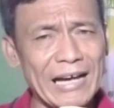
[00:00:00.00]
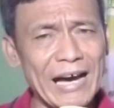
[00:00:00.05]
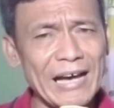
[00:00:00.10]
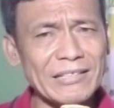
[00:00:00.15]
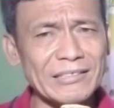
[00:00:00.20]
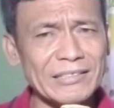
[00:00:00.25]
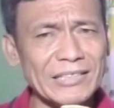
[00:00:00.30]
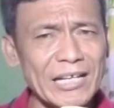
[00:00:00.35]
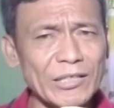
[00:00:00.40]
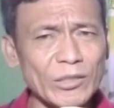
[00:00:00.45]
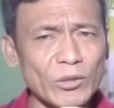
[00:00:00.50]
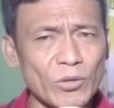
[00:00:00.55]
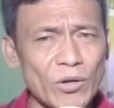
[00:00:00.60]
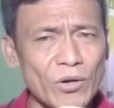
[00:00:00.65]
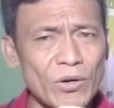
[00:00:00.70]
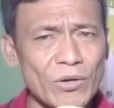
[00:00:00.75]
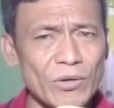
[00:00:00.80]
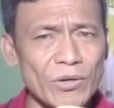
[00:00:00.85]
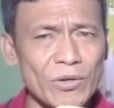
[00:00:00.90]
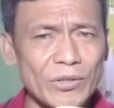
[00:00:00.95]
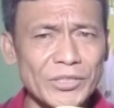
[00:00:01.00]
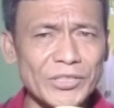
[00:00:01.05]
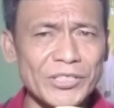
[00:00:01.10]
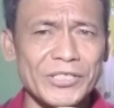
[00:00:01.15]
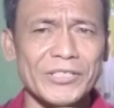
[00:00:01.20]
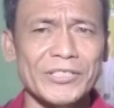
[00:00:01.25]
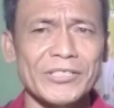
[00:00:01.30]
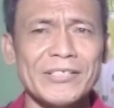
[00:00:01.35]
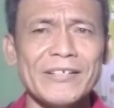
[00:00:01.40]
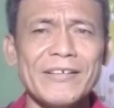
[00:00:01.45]

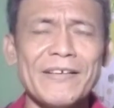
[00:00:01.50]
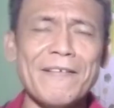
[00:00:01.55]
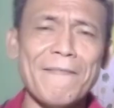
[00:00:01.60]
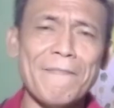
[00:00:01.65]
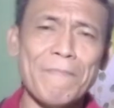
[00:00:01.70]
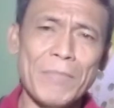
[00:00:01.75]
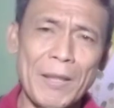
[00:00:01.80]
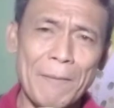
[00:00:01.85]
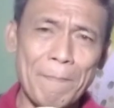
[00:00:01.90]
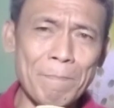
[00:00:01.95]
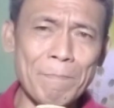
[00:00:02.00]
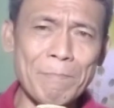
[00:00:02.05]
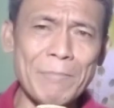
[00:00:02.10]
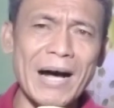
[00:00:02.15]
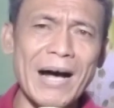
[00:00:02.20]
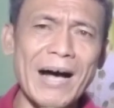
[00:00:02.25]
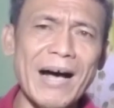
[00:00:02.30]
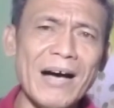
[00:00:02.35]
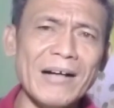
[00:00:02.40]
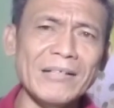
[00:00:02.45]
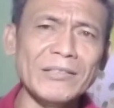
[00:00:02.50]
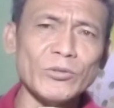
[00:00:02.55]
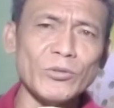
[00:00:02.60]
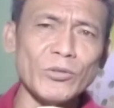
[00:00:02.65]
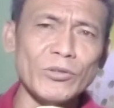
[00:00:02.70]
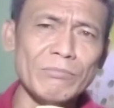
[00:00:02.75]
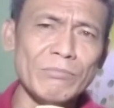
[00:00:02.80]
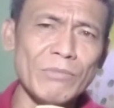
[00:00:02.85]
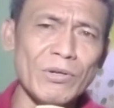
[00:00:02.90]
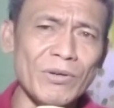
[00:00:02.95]
Katagos
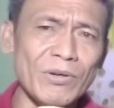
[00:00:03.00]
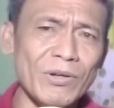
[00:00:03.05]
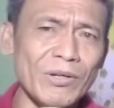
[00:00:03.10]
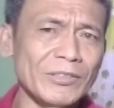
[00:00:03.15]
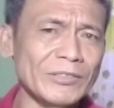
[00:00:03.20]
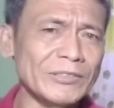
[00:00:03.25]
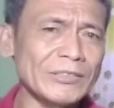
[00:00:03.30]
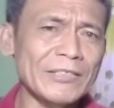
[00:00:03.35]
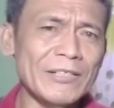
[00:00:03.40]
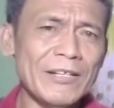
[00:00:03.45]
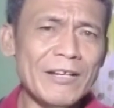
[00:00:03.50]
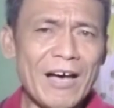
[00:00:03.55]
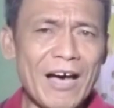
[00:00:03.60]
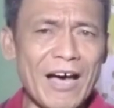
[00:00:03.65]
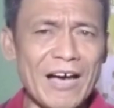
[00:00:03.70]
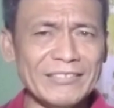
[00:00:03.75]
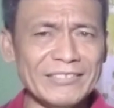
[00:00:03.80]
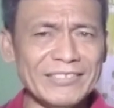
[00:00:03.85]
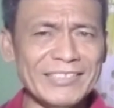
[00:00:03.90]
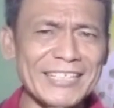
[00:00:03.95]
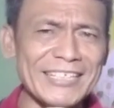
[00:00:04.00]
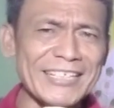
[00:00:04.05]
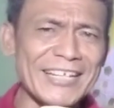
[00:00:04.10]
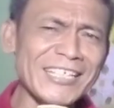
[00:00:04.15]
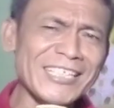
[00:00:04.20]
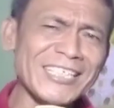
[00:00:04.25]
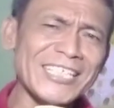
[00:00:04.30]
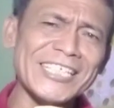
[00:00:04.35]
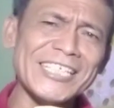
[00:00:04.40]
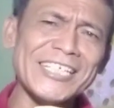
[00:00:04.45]
Maangkon mo Ang
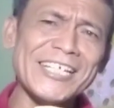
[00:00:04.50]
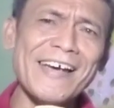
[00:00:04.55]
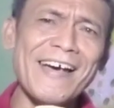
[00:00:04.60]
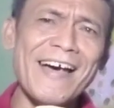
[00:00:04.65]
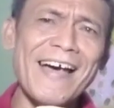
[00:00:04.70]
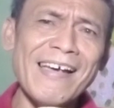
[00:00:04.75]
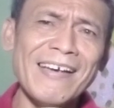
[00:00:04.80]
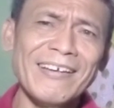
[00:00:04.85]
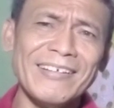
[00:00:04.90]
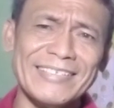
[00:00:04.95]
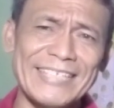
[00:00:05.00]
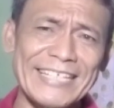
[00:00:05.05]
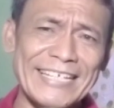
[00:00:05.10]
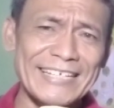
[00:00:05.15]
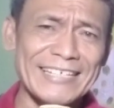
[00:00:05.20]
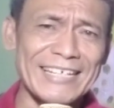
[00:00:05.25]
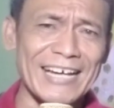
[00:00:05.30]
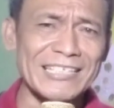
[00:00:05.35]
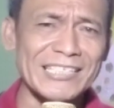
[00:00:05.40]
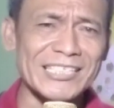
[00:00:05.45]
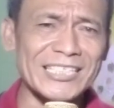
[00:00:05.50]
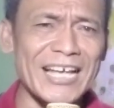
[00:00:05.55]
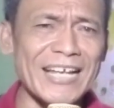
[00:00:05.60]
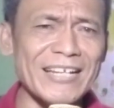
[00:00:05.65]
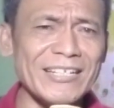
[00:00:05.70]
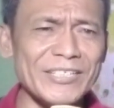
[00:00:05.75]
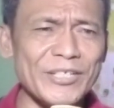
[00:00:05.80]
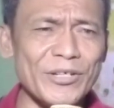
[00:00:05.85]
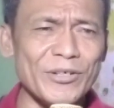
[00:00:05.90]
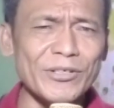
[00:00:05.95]
grasya Ikan
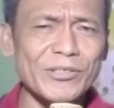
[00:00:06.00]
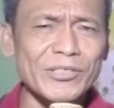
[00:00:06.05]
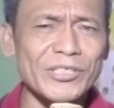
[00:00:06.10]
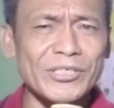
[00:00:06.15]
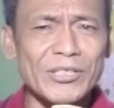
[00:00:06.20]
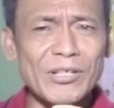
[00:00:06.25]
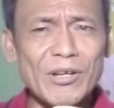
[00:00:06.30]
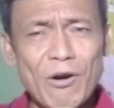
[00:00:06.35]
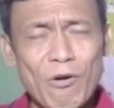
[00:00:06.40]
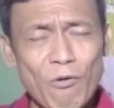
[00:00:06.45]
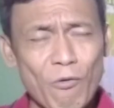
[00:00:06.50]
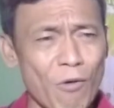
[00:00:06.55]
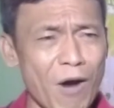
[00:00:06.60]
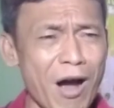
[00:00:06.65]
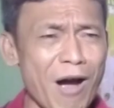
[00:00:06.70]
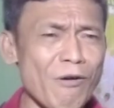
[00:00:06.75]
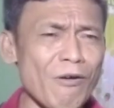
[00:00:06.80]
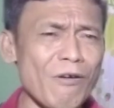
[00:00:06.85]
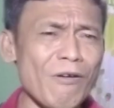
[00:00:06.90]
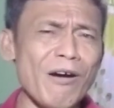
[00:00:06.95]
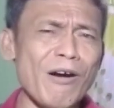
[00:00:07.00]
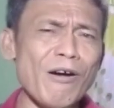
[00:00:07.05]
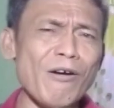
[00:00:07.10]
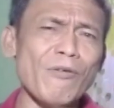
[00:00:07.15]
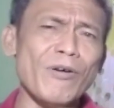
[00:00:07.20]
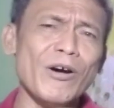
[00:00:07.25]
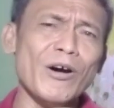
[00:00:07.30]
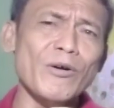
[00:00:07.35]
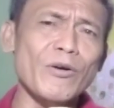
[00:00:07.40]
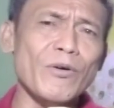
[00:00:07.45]
sa Diyos Wow,
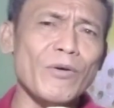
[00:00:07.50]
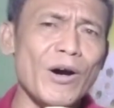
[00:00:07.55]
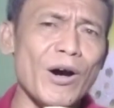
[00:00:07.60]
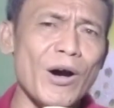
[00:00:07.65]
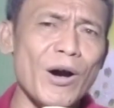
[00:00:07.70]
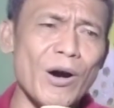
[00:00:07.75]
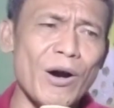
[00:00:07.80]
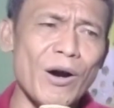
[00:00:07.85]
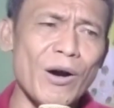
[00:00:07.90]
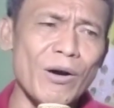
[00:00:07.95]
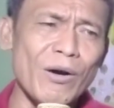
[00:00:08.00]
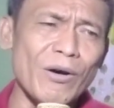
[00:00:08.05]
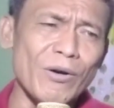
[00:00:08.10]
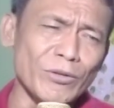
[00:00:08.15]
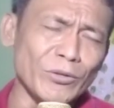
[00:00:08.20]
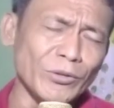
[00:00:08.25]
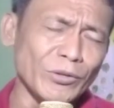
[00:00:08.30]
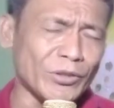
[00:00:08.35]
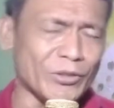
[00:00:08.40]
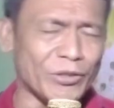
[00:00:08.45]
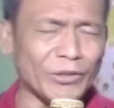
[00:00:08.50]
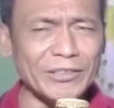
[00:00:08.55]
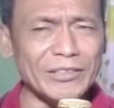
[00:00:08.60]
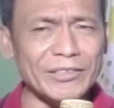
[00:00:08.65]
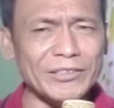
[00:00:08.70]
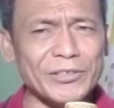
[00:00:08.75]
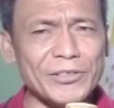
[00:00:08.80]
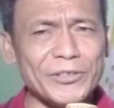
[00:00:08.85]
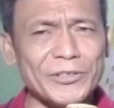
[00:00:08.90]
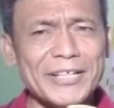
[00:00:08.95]
wow, wow, wow
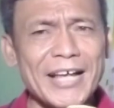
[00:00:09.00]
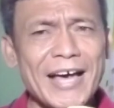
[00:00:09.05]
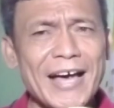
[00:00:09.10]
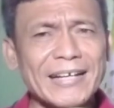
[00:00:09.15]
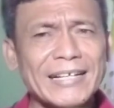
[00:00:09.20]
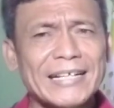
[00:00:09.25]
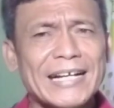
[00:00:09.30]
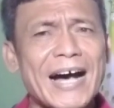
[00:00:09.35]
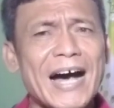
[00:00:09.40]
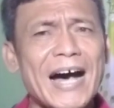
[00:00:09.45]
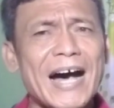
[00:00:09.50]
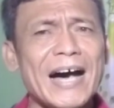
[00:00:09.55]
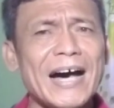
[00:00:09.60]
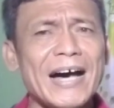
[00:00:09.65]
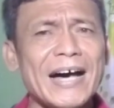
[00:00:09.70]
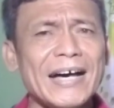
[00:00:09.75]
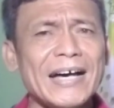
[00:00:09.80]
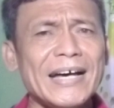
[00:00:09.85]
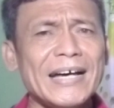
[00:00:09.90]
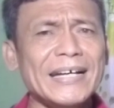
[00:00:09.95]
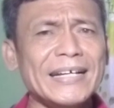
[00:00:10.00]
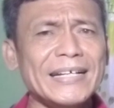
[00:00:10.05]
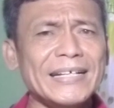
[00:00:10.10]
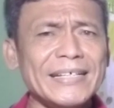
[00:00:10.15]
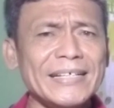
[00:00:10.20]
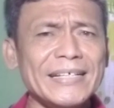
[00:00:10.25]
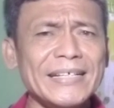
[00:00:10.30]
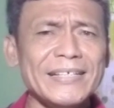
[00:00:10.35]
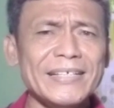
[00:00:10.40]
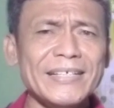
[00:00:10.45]
Kundo na
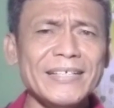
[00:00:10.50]
kay